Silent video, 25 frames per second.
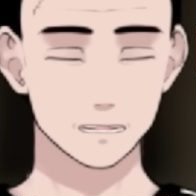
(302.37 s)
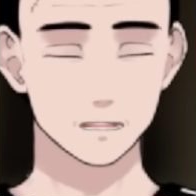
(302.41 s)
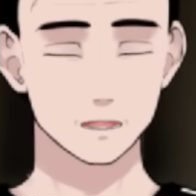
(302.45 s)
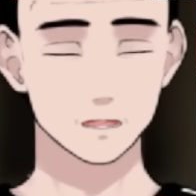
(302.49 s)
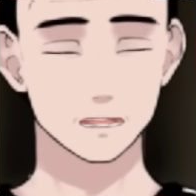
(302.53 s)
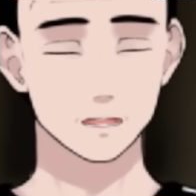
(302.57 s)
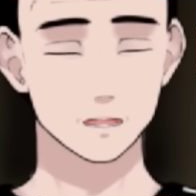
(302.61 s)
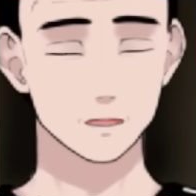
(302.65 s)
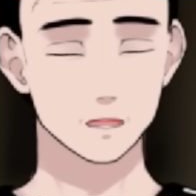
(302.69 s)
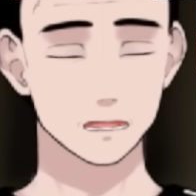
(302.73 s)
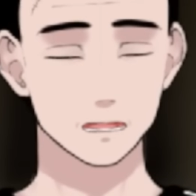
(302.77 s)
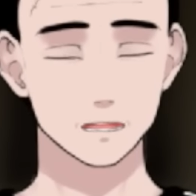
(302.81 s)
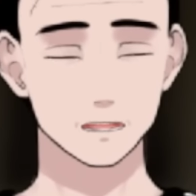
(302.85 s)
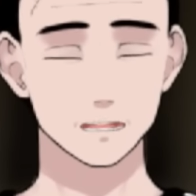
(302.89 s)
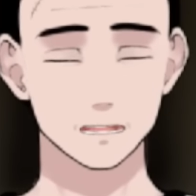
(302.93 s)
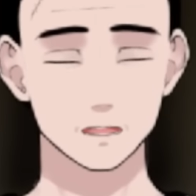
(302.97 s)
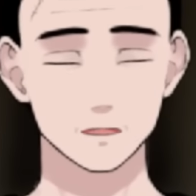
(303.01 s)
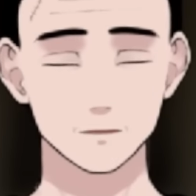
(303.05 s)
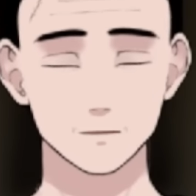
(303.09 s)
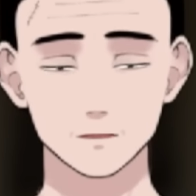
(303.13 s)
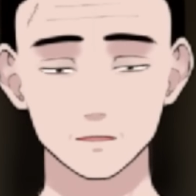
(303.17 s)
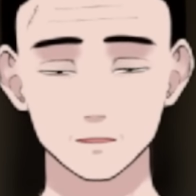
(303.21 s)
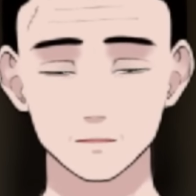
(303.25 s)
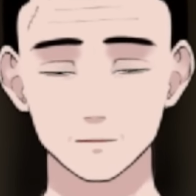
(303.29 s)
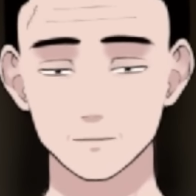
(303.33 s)
例えば
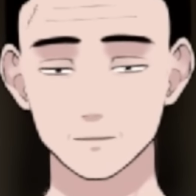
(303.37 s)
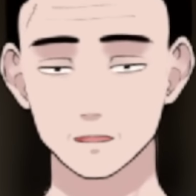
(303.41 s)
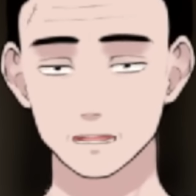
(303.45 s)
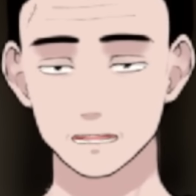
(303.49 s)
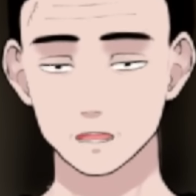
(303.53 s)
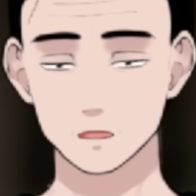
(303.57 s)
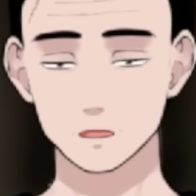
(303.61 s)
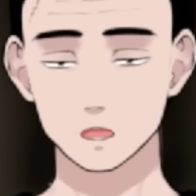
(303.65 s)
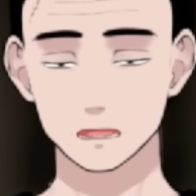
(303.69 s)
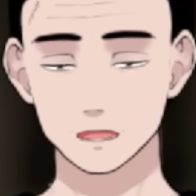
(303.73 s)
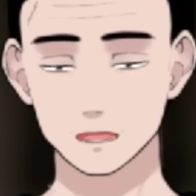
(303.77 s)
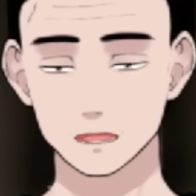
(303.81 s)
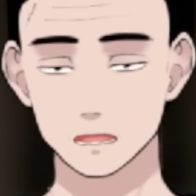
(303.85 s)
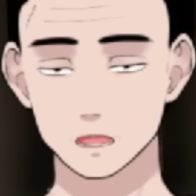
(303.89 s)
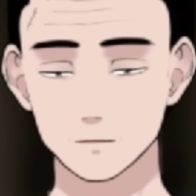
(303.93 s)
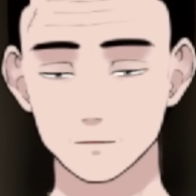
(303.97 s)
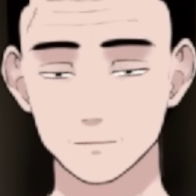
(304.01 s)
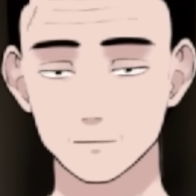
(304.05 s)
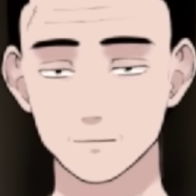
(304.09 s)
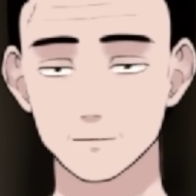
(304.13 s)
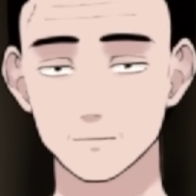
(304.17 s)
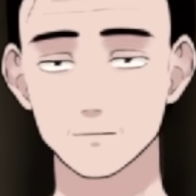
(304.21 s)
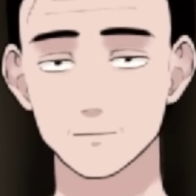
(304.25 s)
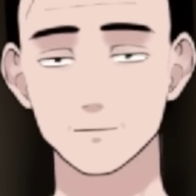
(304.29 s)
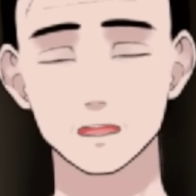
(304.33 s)
私がこれ、
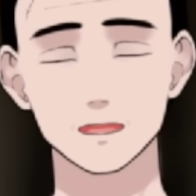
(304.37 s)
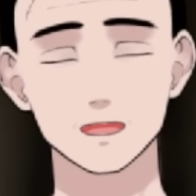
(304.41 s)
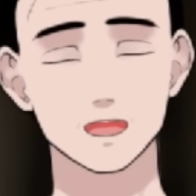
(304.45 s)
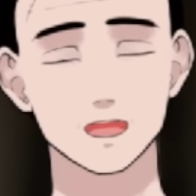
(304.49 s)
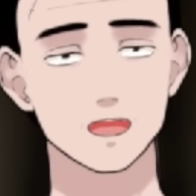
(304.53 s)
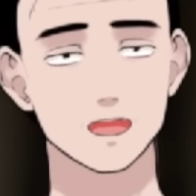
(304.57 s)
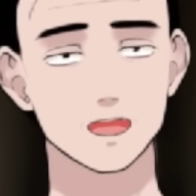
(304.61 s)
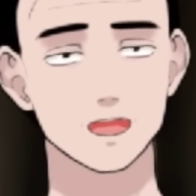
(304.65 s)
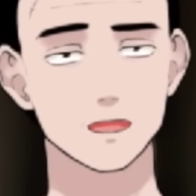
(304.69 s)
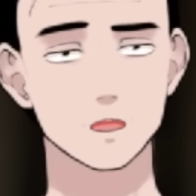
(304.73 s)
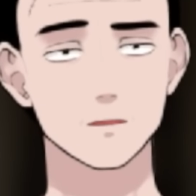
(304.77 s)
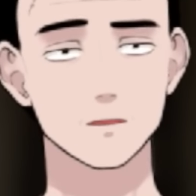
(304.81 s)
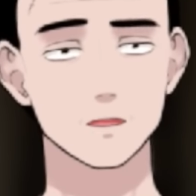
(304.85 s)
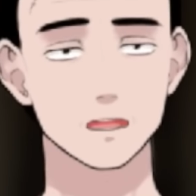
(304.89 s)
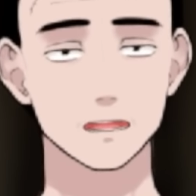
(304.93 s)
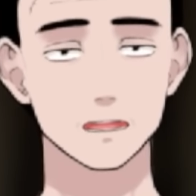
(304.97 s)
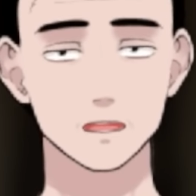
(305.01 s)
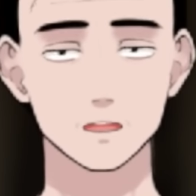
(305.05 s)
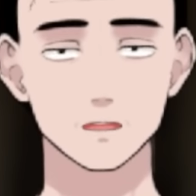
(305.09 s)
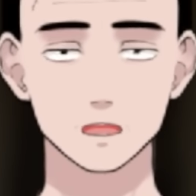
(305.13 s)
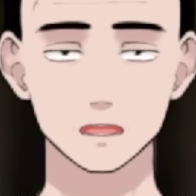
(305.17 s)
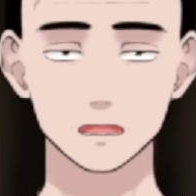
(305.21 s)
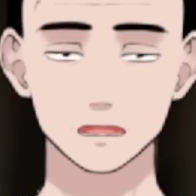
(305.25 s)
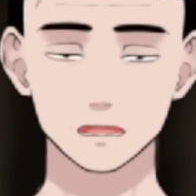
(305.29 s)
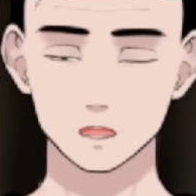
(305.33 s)
えー、
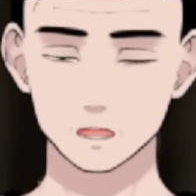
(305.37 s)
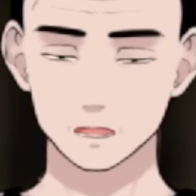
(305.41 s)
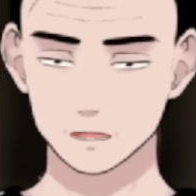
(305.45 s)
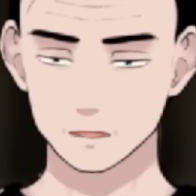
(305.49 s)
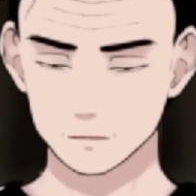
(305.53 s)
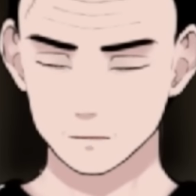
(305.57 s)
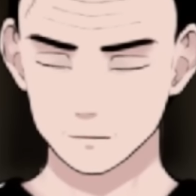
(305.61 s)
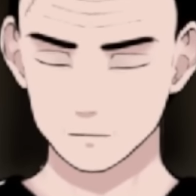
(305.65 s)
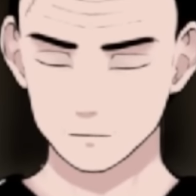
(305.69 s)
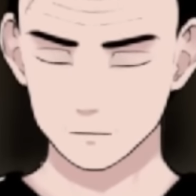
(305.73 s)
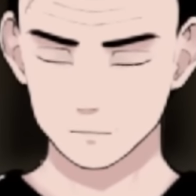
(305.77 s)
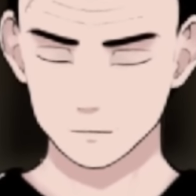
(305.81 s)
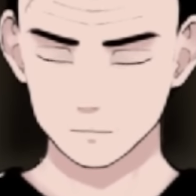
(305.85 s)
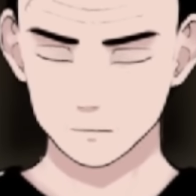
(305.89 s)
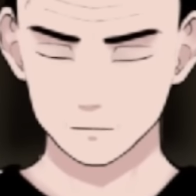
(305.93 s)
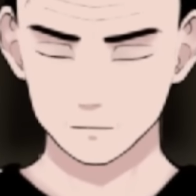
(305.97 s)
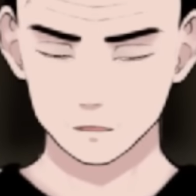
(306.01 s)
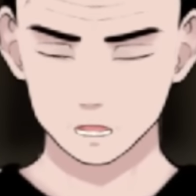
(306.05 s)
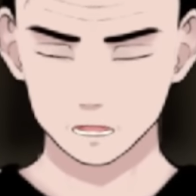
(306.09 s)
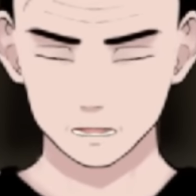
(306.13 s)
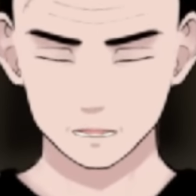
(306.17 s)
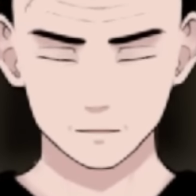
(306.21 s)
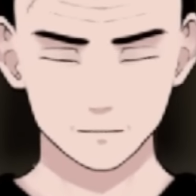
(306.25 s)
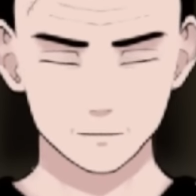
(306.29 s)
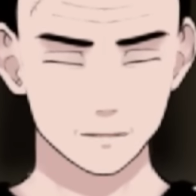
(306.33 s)
車のこととか、
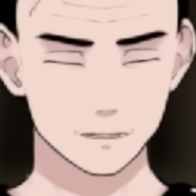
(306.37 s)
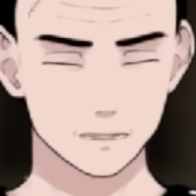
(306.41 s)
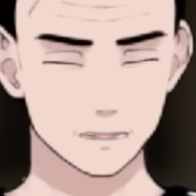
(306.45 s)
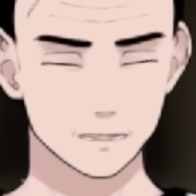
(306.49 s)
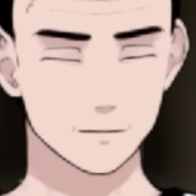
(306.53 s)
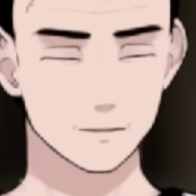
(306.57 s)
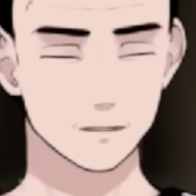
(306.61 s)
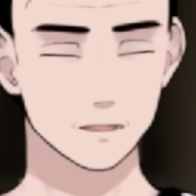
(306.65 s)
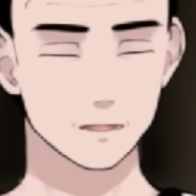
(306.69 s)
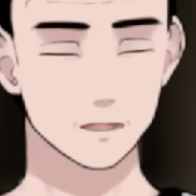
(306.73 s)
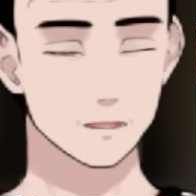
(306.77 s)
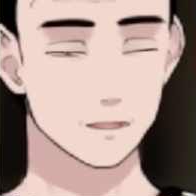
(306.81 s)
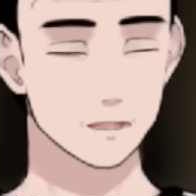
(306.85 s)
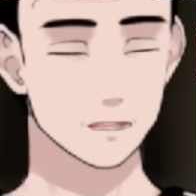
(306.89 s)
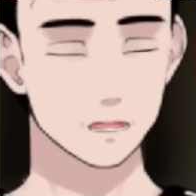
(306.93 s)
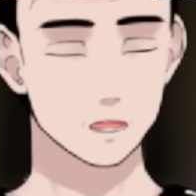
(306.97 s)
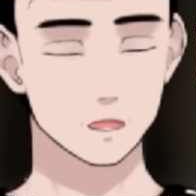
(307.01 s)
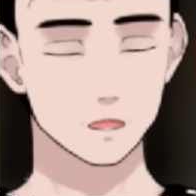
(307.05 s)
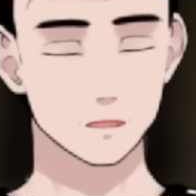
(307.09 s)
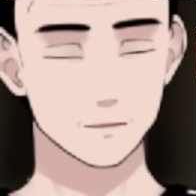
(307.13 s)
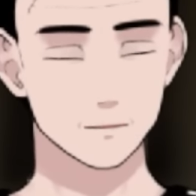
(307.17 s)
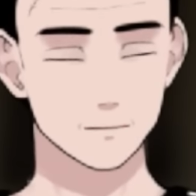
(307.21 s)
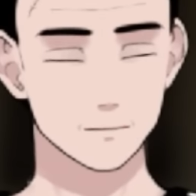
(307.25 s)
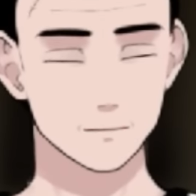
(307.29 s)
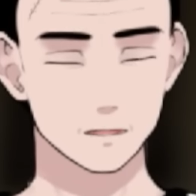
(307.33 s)
釣りのこ
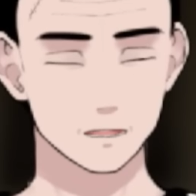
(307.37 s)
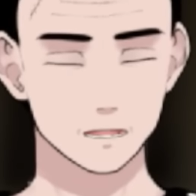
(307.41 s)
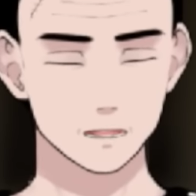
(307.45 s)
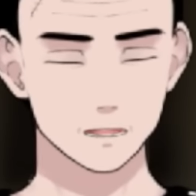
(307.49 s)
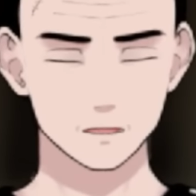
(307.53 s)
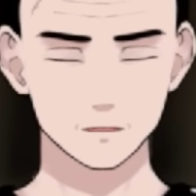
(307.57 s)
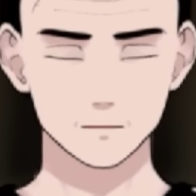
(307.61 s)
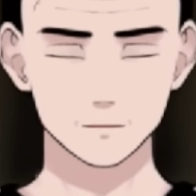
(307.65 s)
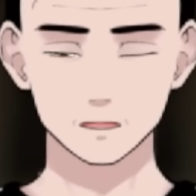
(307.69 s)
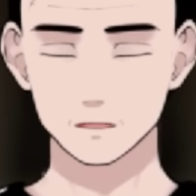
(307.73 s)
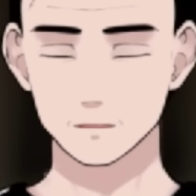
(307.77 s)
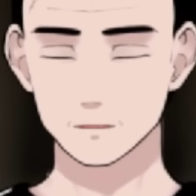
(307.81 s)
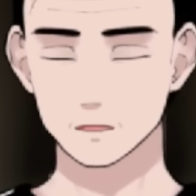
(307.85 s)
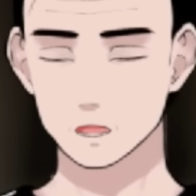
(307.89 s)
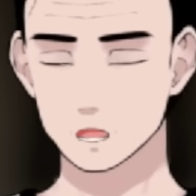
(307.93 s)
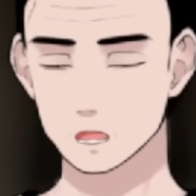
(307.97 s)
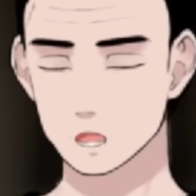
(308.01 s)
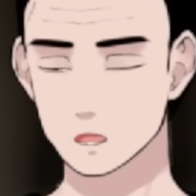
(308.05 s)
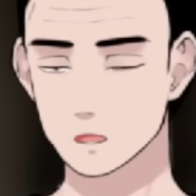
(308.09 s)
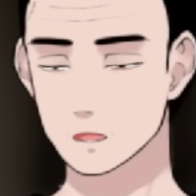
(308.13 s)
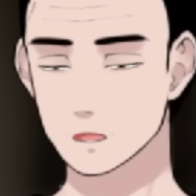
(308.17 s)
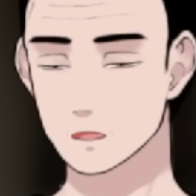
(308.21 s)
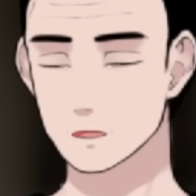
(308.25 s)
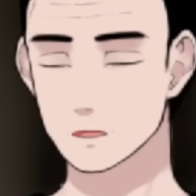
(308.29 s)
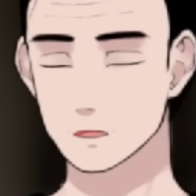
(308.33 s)
ととか、パソコンの
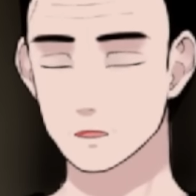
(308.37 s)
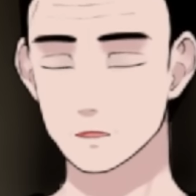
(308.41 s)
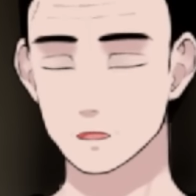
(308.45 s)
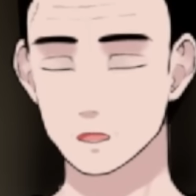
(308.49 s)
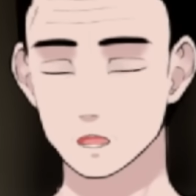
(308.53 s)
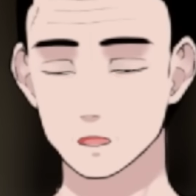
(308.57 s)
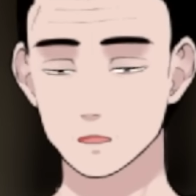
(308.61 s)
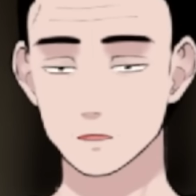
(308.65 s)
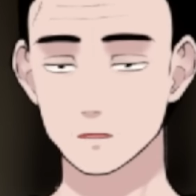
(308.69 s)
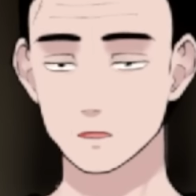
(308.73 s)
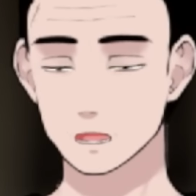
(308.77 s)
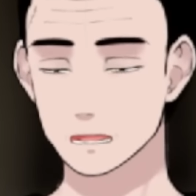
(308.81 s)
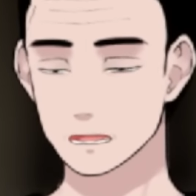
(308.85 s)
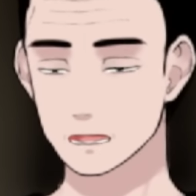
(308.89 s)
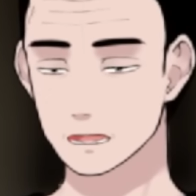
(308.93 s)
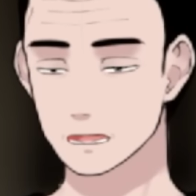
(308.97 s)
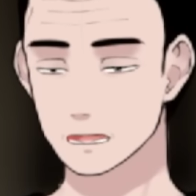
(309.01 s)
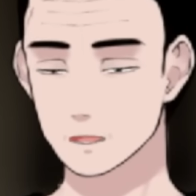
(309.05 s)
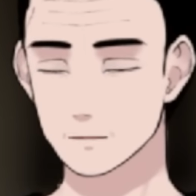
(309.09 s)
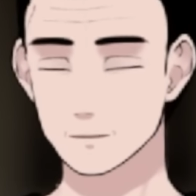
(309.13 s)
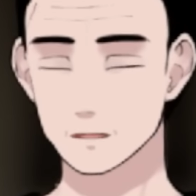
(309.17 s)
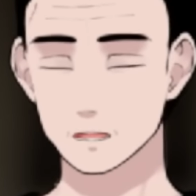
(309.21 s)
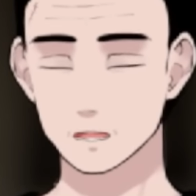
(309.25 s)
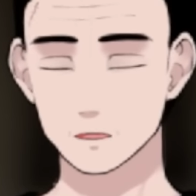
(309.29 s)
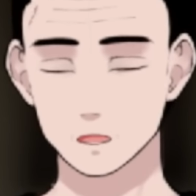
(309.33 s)
ことって言ったら、
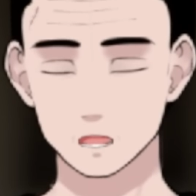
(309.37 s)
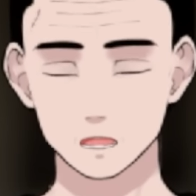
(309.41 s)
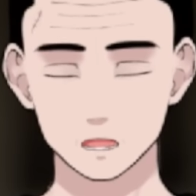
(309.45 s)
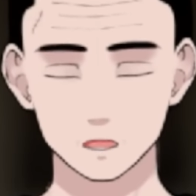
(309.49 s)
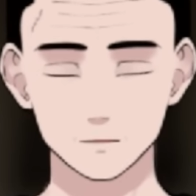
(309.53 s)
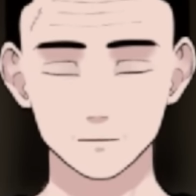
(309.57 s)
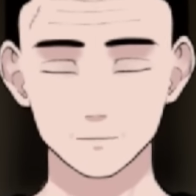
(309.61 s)
ね。